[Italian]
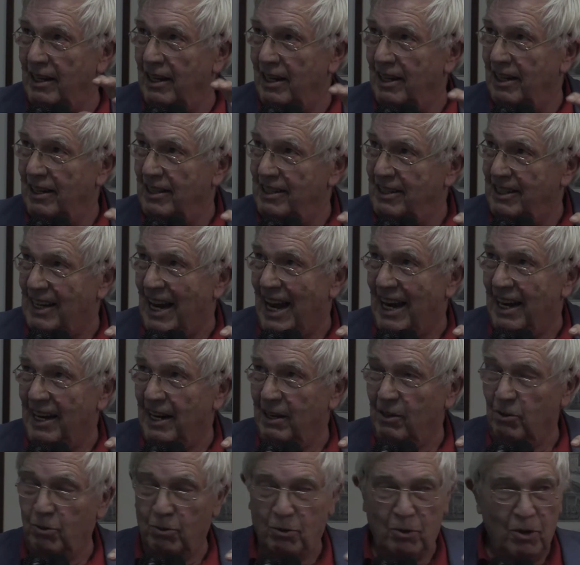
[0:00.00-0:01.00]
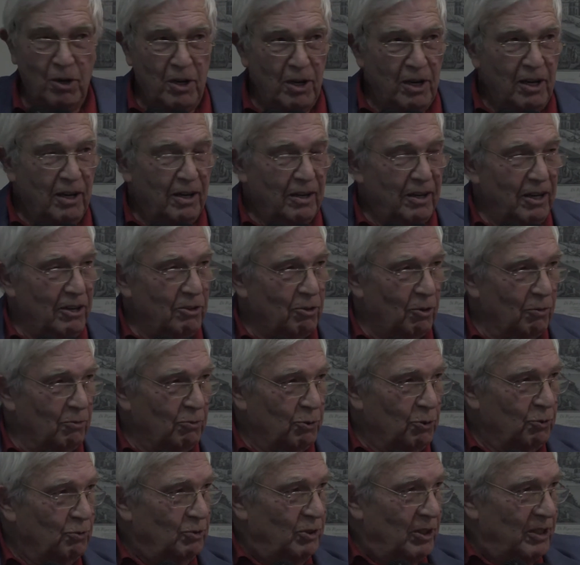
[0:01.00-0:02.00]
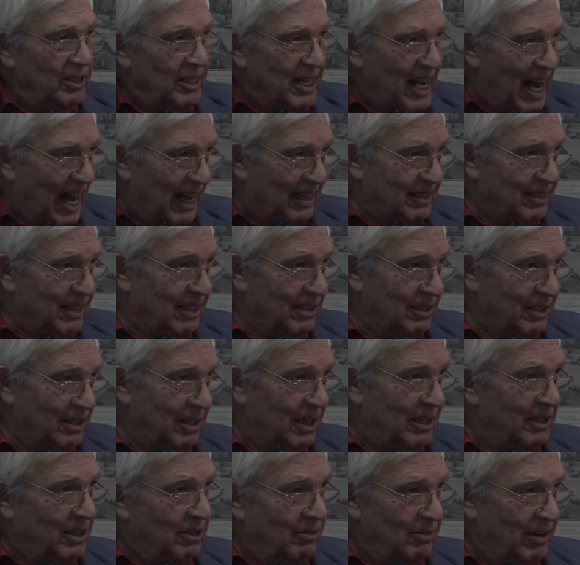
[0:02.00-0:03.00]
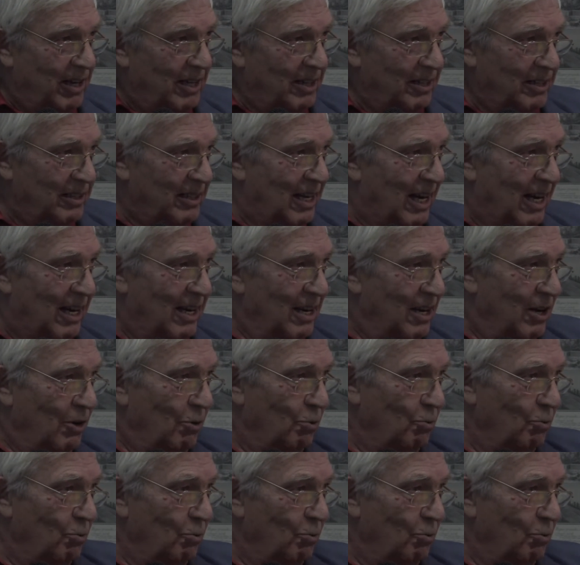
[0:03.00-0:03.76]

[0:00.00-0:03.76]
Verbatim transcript: che la risanano, nei confronti di ATA che diventa